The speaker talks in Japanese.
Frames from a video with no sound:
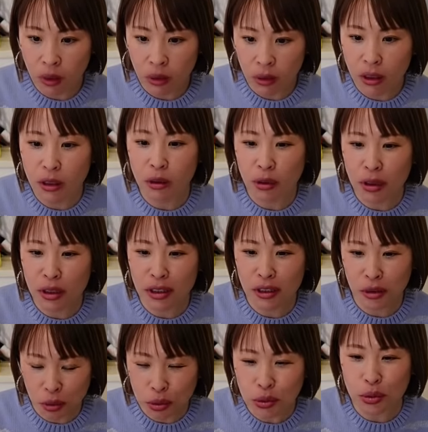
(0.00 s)
できるでき
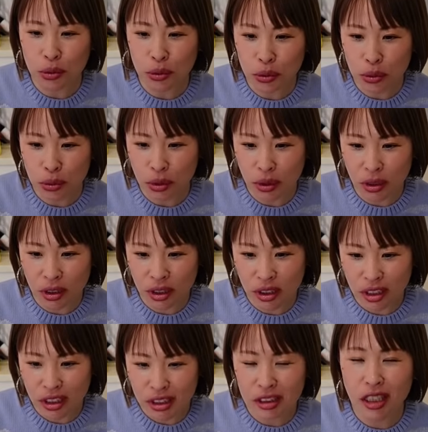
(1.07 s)
る、ほんとほんと。
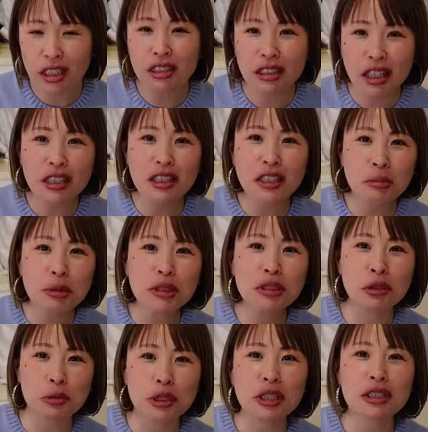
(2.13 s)
絶対できます
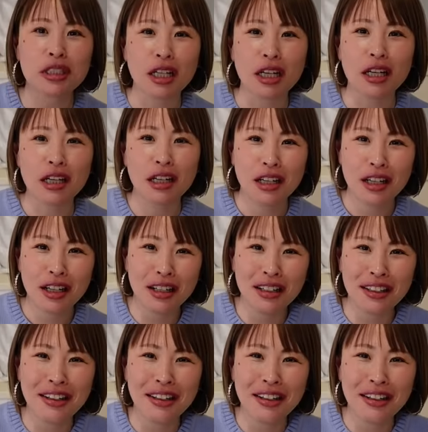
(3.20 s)
よ、皆さん。